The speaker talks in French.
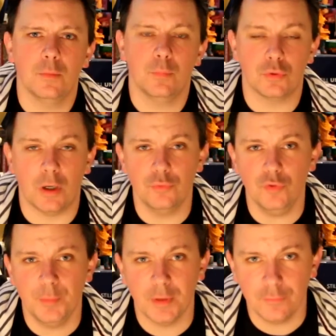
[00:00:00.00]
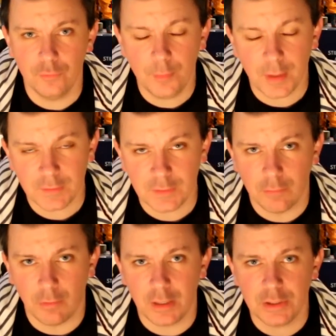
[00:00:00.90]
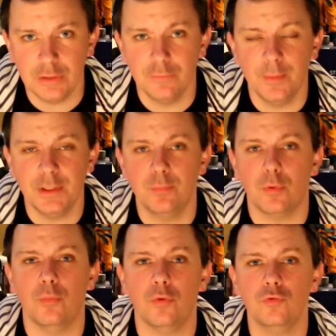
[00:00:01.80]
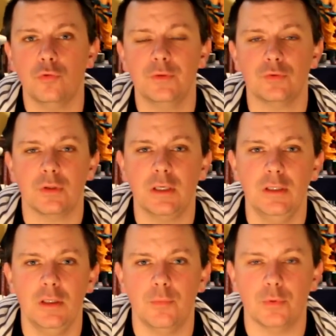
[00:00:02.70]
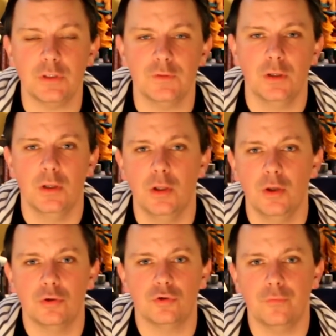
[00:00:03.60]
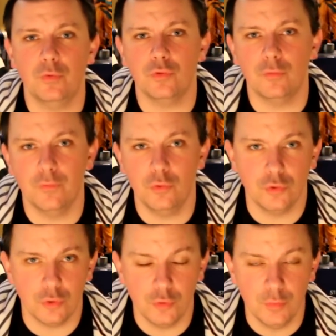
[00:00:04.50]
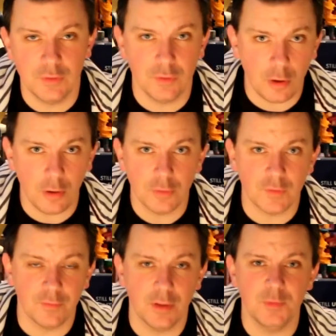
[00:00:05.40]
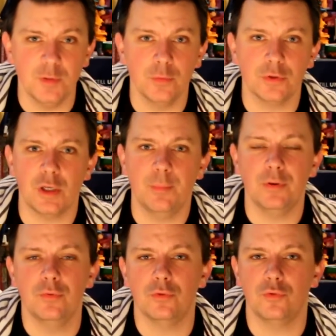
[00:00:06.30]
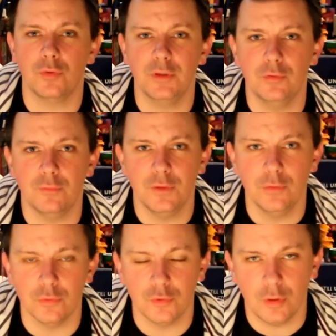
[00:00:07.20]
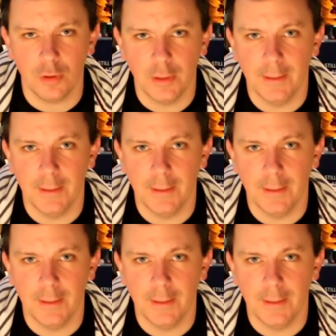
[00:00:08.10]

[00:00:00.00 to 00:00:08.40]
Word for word: Bonjour à tous, bienvenue, merci d'avoir lâché vos manettes pour me retrouver sur Green Hill Memories Je vous retrouve aujourd'hui seul, ça faisait un petit moment que j'avais pas de tournée de vidéo seul,